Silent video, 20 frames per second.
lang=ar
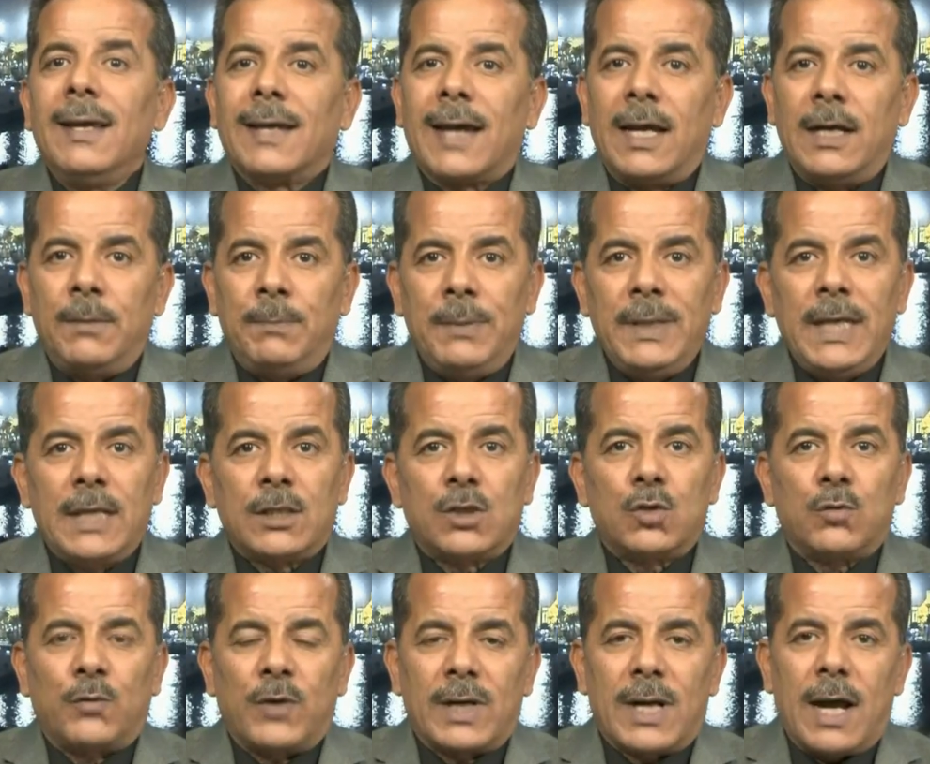غالبية
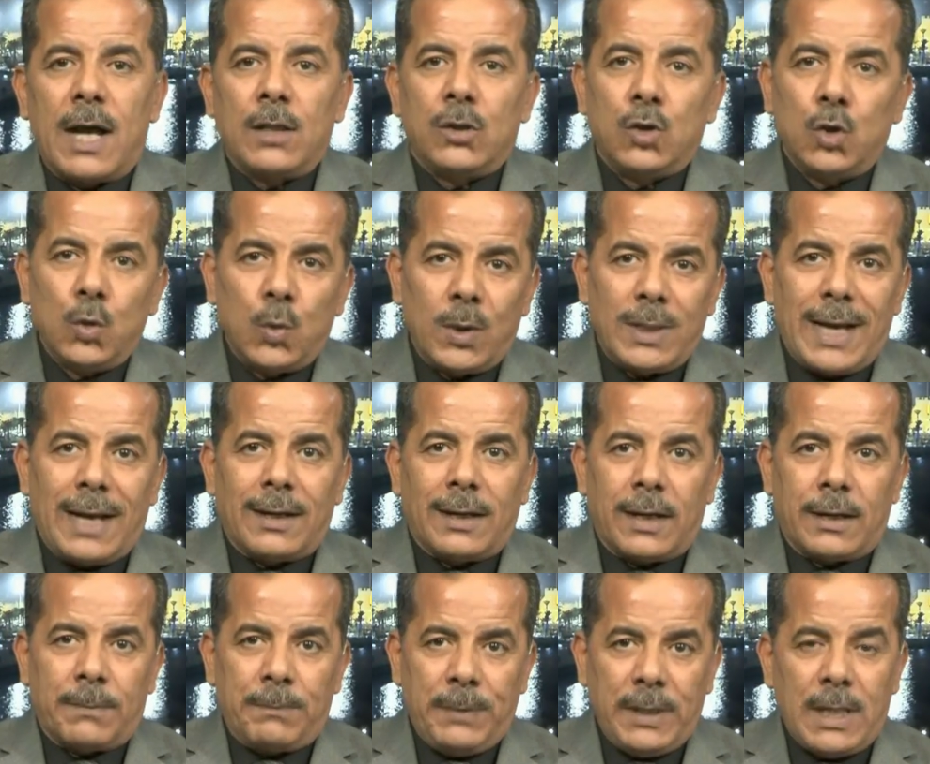سفراء الدول
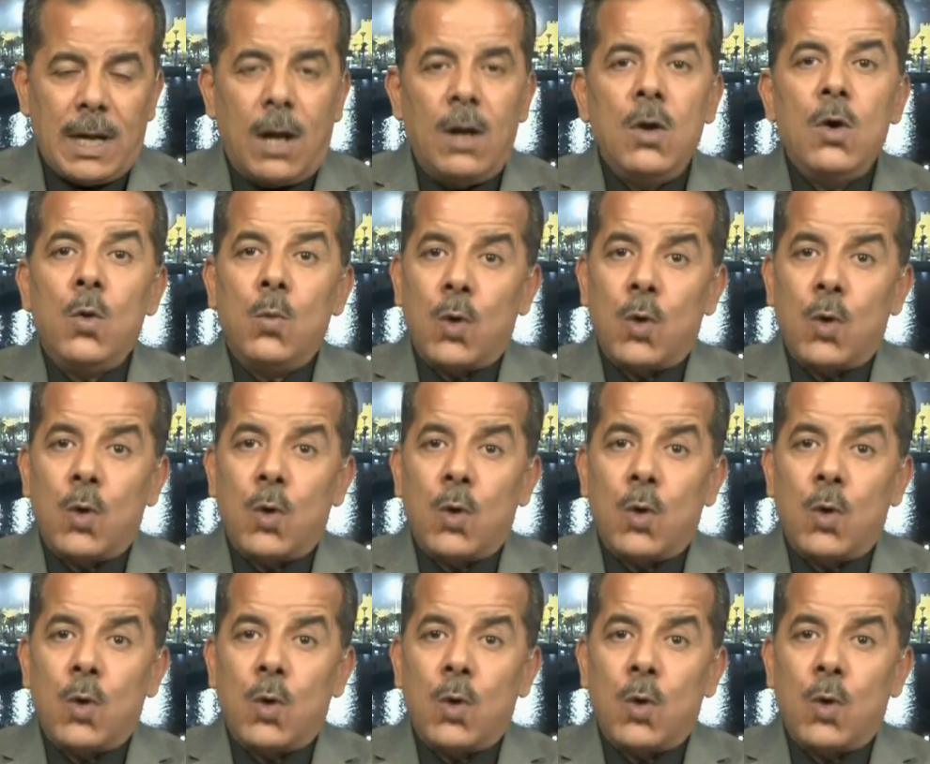الغربية